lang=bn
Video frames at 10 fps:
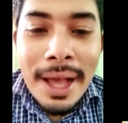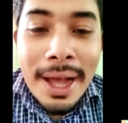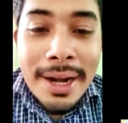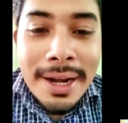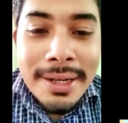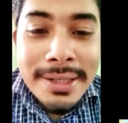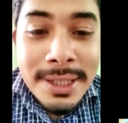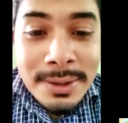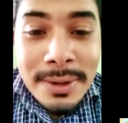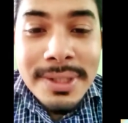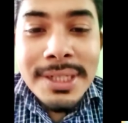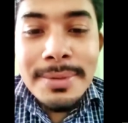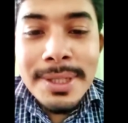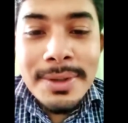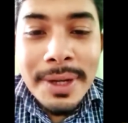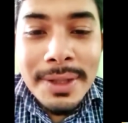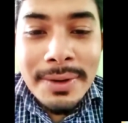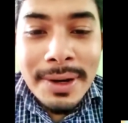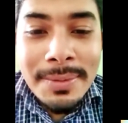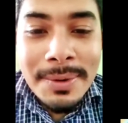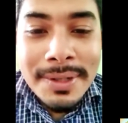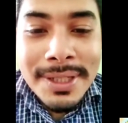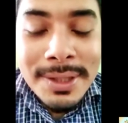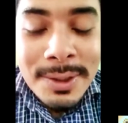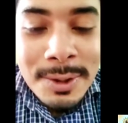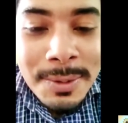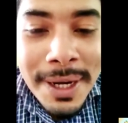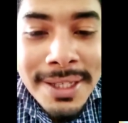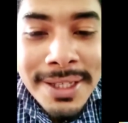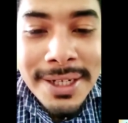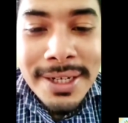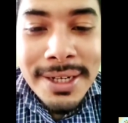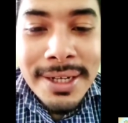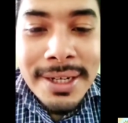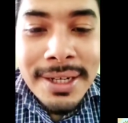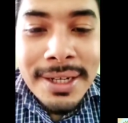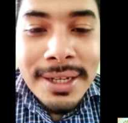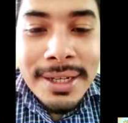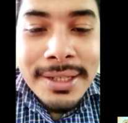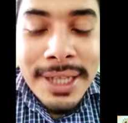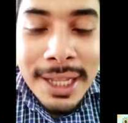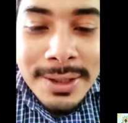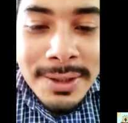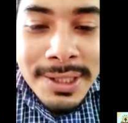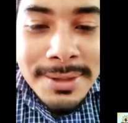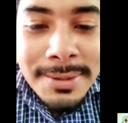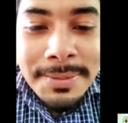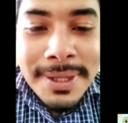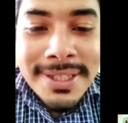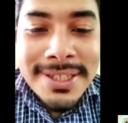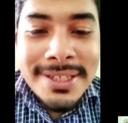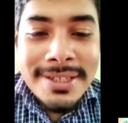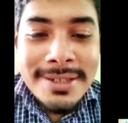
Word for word: আর শিক্ষক হিসেবে জয়েন করার পর যে ছোট ভাইদের ছাত্র হিসেবে পেয়েছি